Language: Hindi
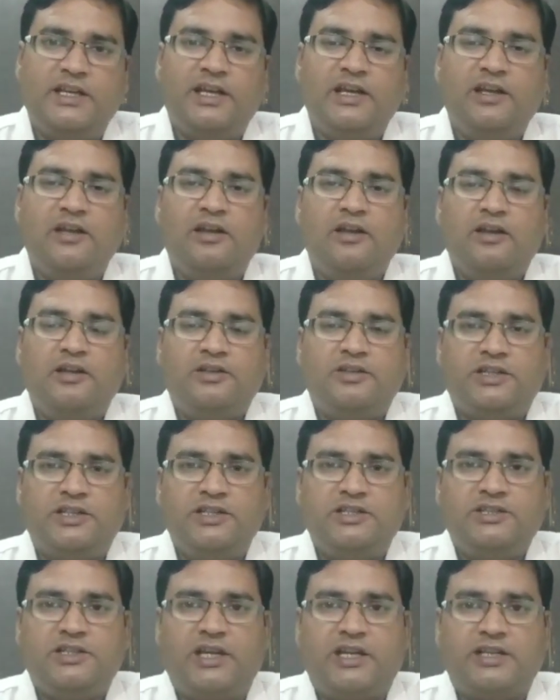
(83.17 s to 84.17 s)
है
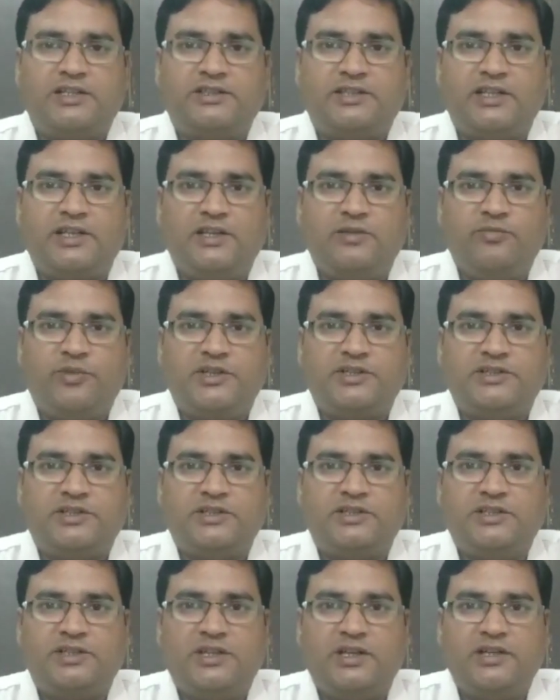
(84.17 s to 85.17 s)
तीस तारीख से ही
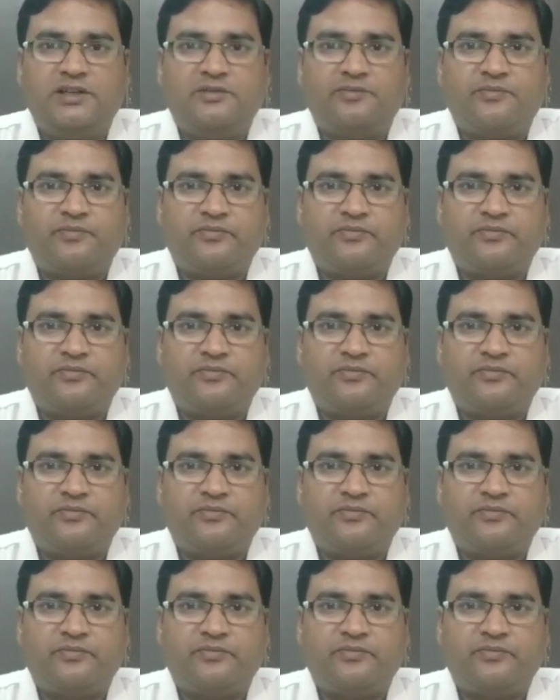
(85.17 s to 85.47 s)
परिषदीय